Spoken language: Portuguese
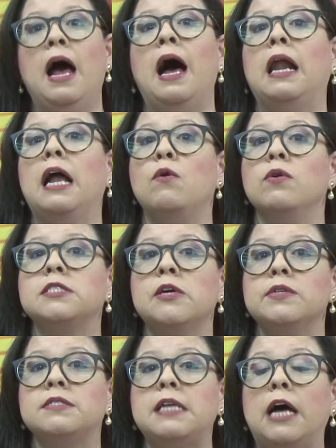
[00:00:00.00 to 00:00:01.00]
Alagoas é
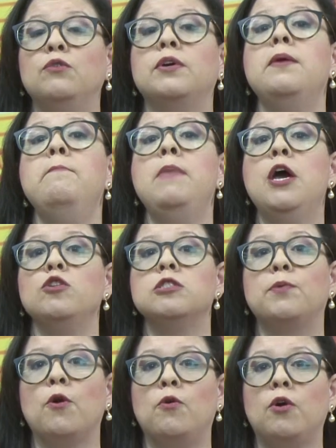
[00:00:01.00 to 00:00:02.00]
o estado que
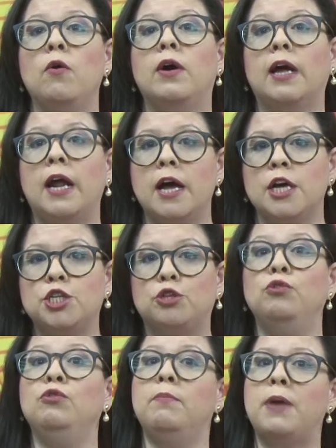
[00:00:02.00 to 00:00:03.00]
menos procurou
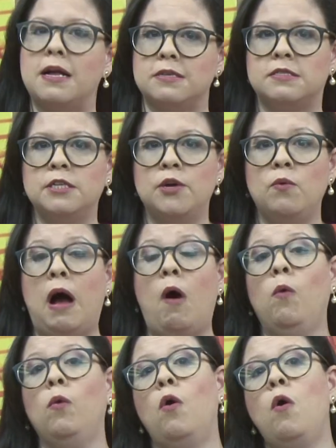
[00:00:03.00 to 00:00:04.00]
crédito no Brasil
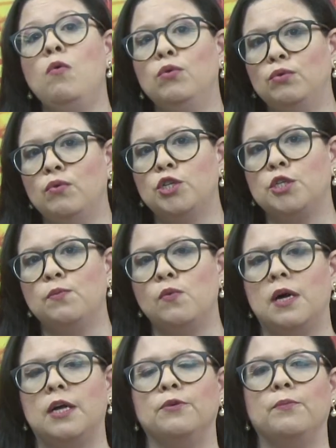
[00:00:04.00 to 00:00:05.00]
ao longo do
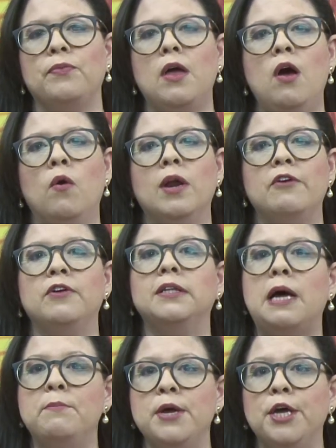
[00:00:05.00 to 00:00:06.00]
último ano. O
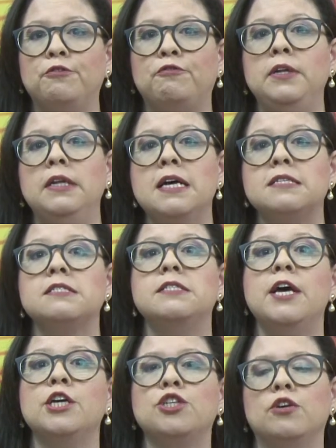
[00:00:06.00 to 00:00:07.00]
levantamento Finanças
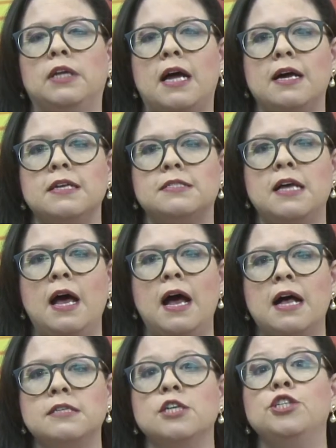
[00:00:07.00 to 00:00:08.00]
Regionais,
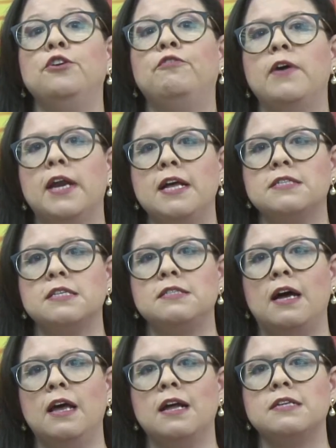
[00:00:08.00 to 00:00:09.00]
as diferenças
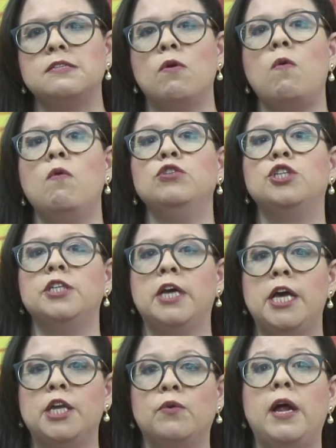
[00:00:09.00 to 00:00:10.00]
na relação com o
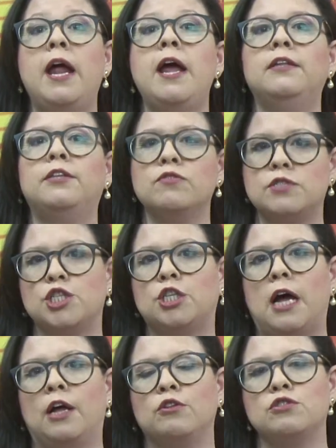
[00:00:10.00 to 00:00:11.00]
dinheiro entre os
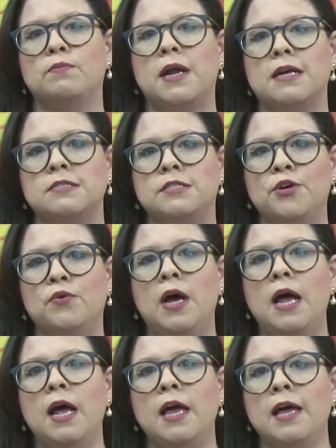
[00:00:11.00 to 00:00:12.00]
estados do Brasil,
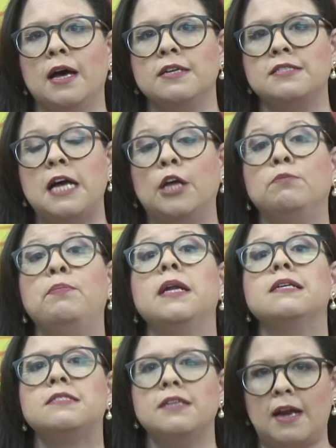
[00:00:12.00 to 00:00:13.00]
realizado
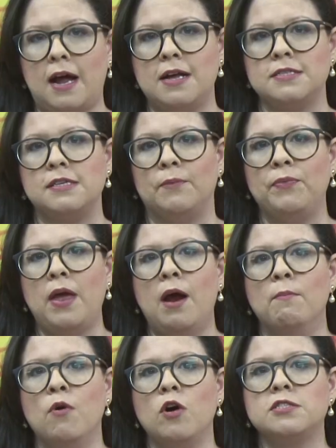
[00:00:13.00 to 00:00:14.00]
pela Serasa,
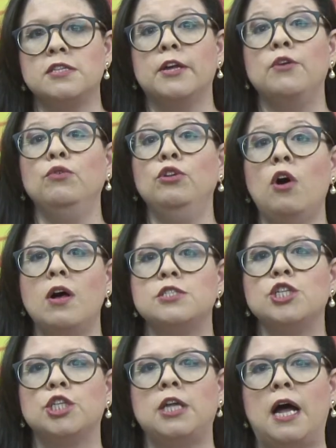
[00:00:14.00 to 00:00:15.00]
mostra que o
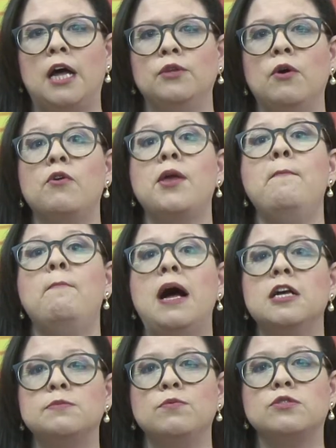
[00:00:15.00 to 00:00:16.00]
nosso estado é o que
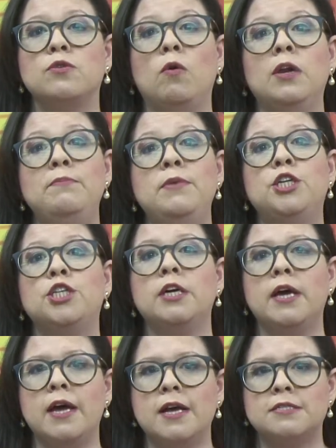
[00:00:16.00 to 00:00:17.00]
mais buscou limite
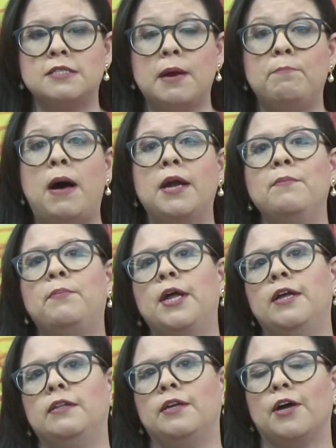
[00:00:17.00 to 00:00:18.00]
extra para
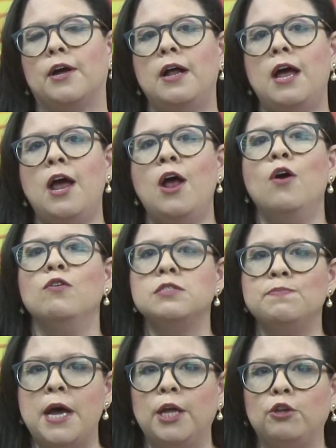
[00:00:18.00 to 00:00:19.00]
empreender.
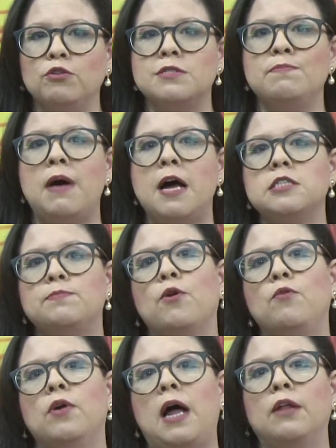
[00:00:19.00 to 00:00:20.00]
Os métodos mais
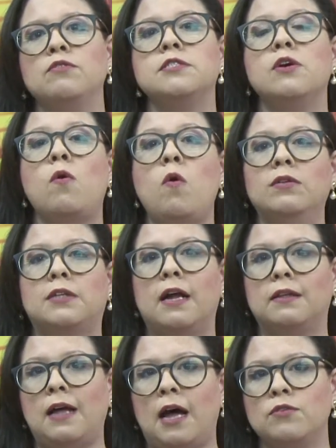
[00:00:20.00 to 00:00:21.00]
procurados e
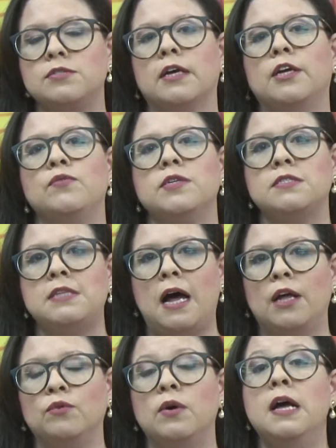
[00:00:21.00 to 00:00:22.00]
contratados aqui no
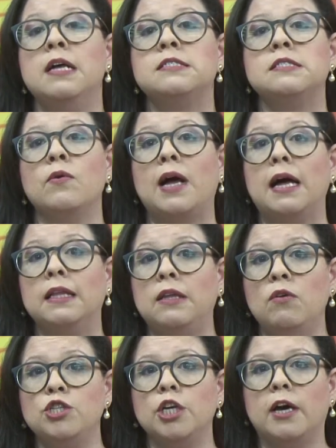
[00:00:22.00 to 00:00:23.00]
estado são
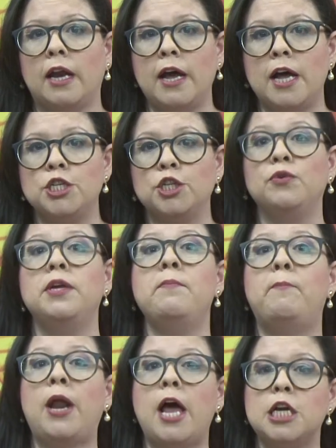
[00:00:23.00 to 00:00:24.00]
cartão de crédito e
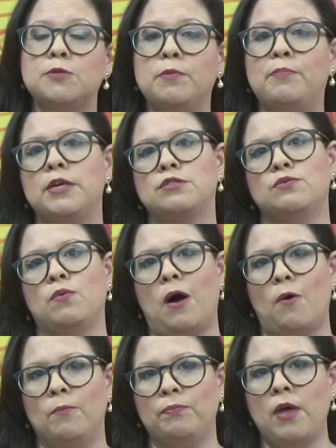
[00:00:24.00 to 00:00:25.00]
empréstimo
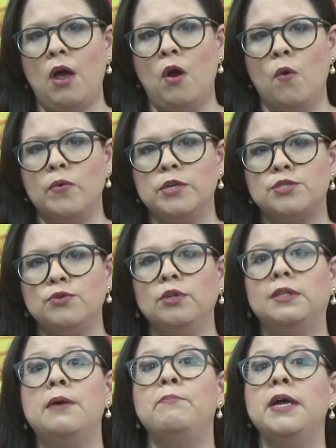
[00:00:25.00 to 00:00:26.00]
pessoal. O
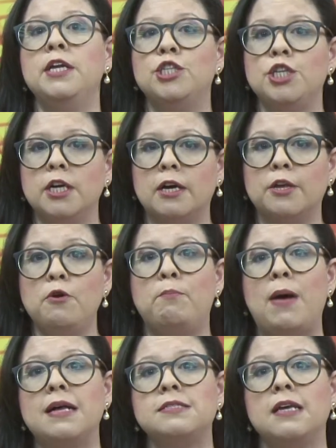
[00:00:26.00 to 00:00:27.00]
estudo também indica que o
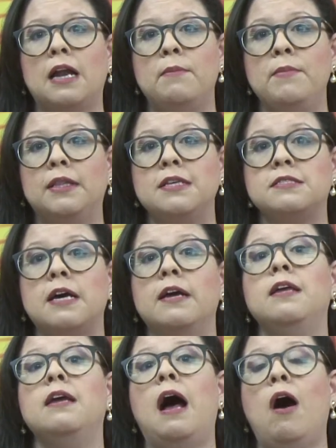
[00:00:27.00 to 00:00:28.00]
parcelamento está
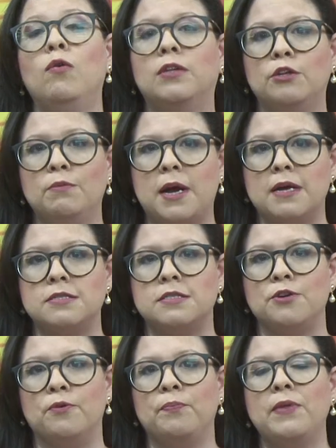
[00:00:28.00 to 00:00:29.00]
em alta no
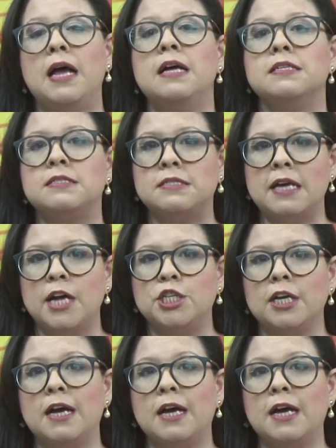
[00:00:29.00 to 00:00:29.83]
Brasil. 7 em